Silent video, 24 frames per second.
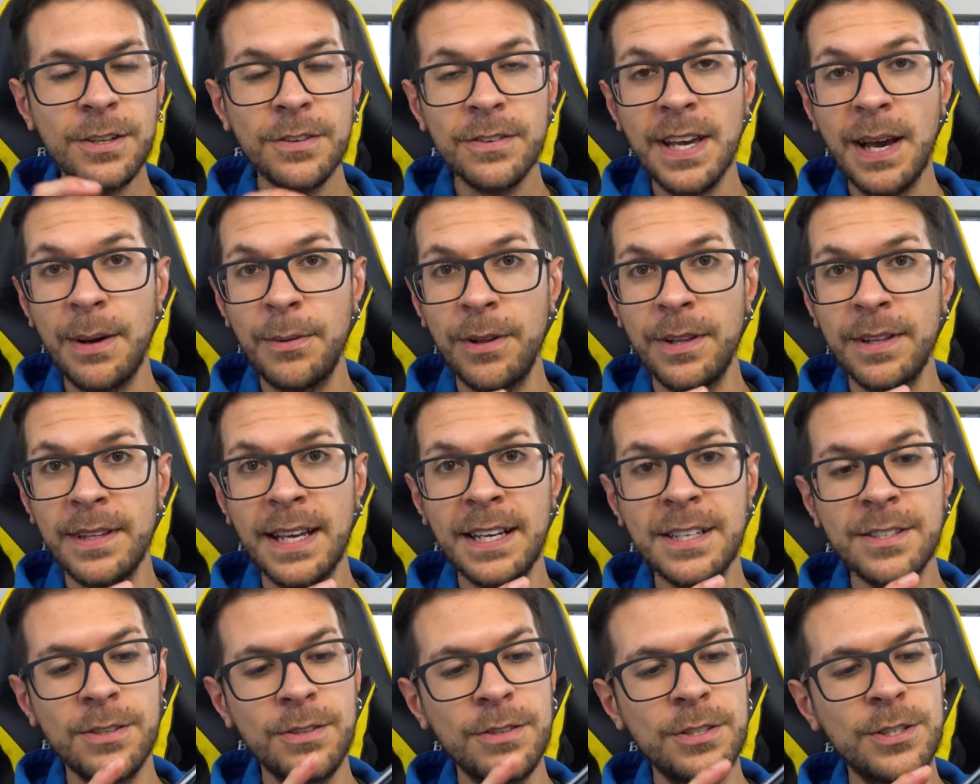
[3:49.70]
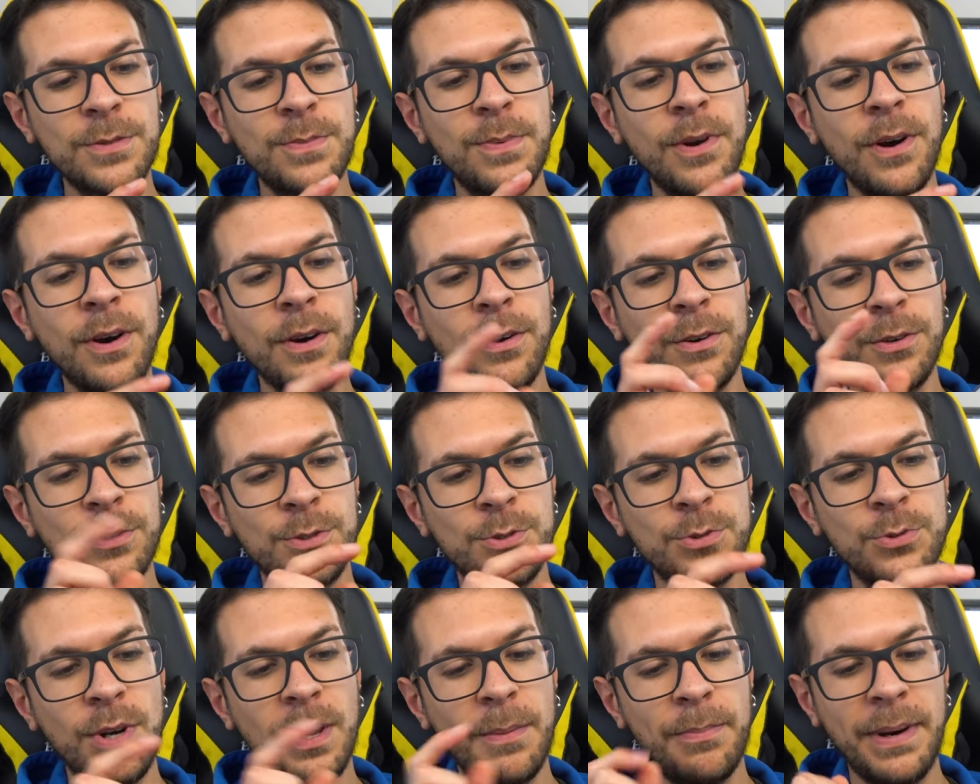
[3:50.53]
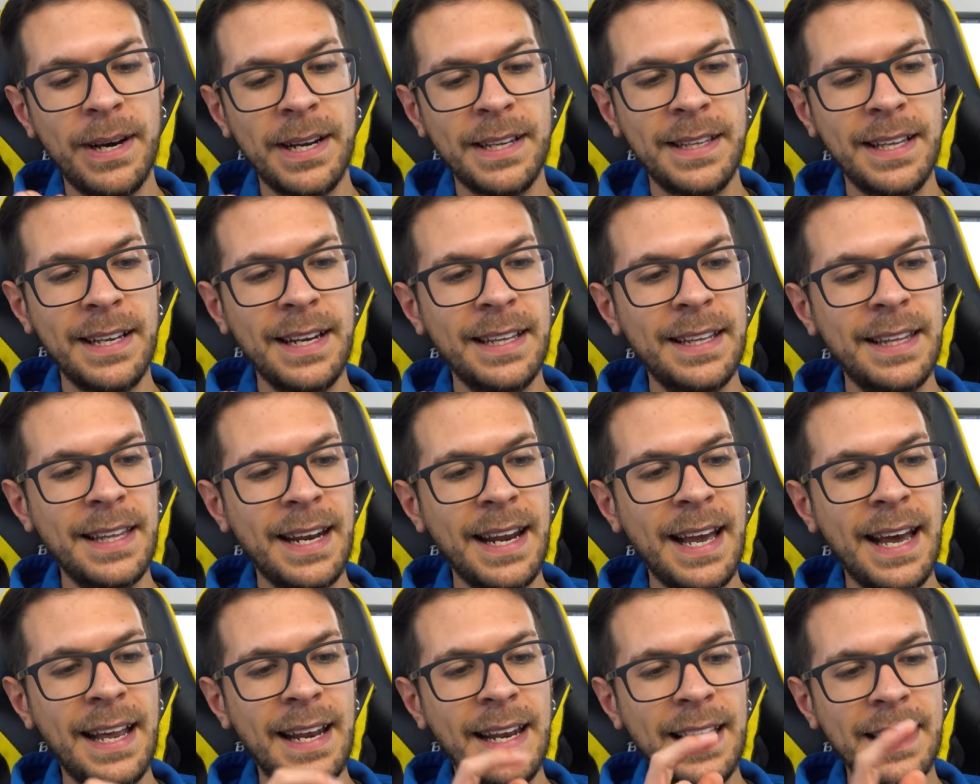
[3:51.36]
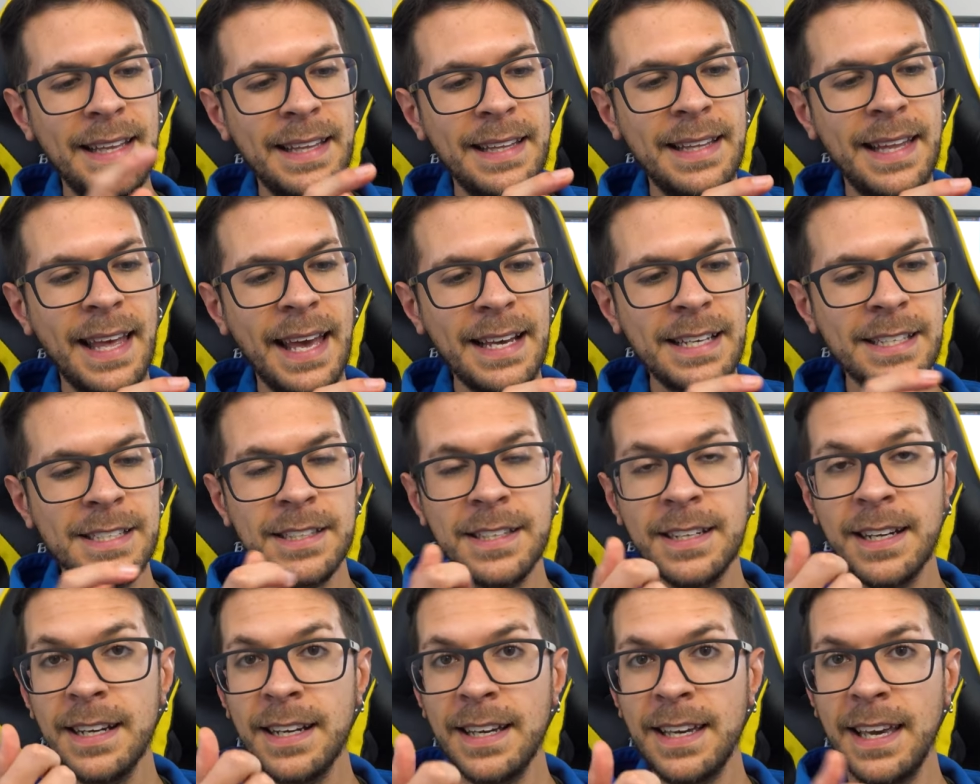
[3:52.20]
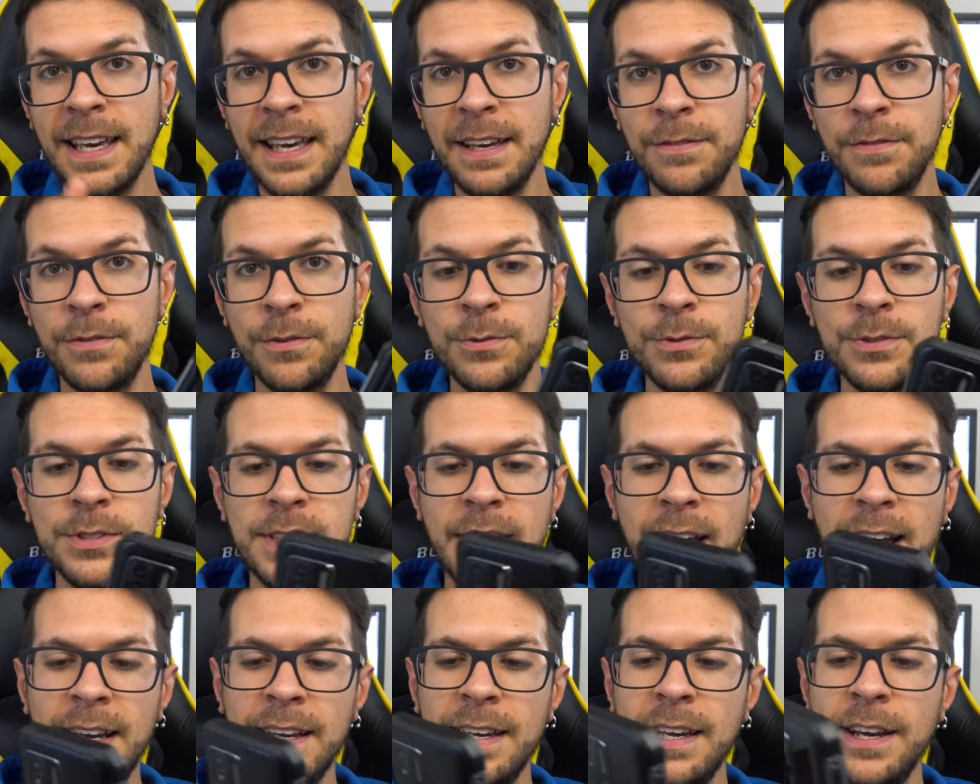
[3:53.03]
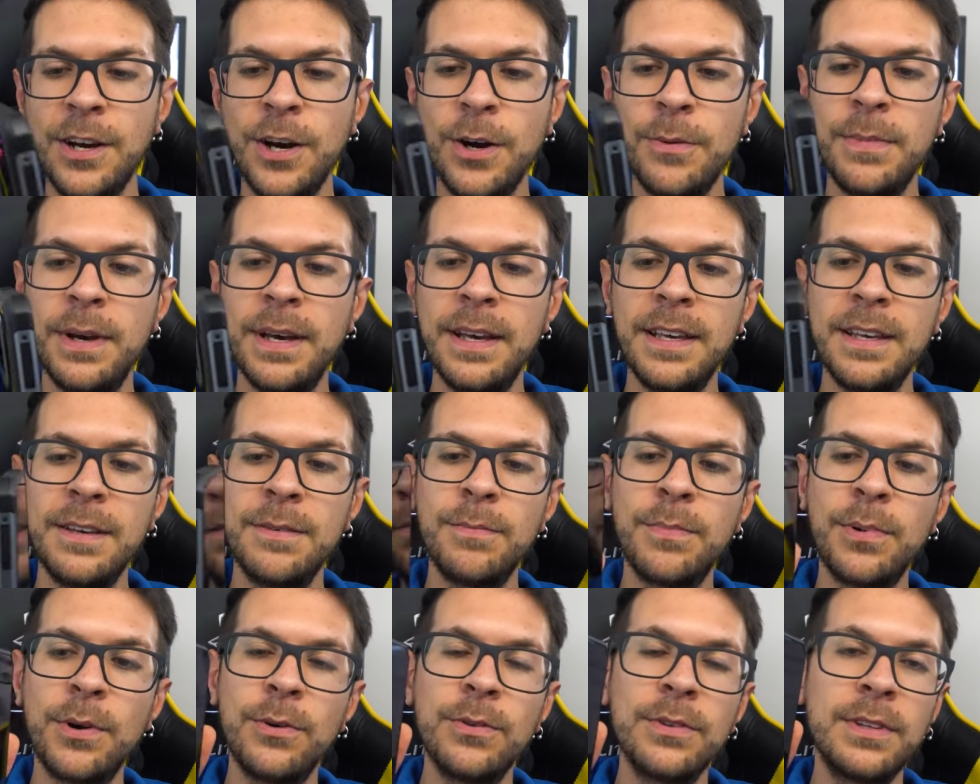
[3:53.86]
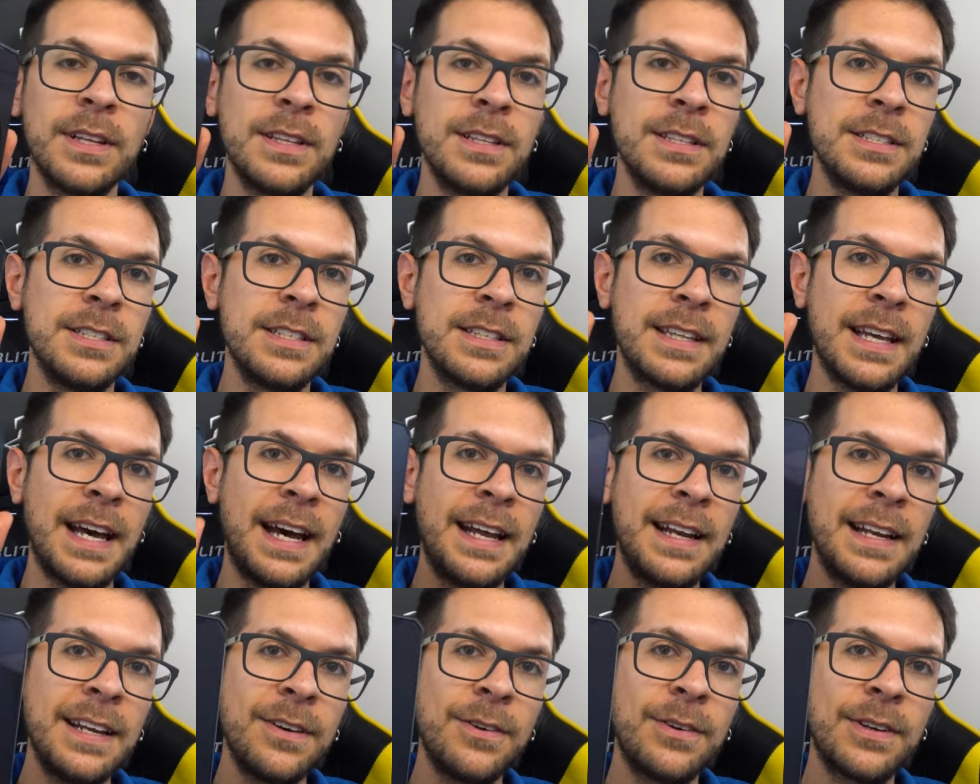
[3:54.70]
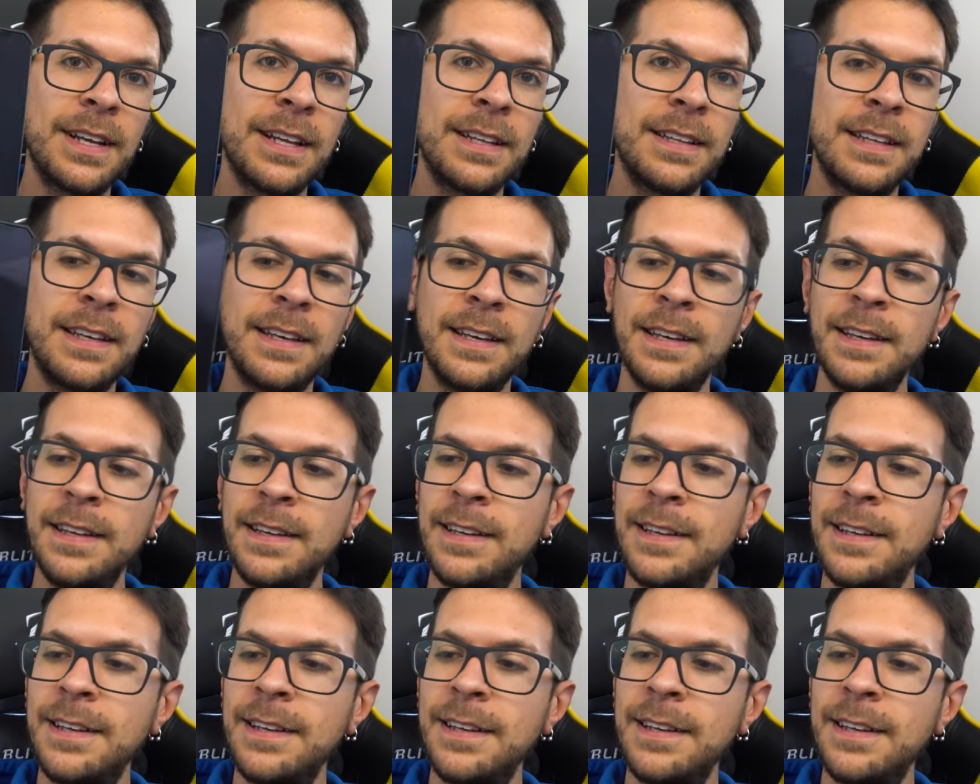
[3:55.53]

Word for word: troviamo il tasto di sblocco sulla parte laterale destra che funge anche come impronta digitale, guardate,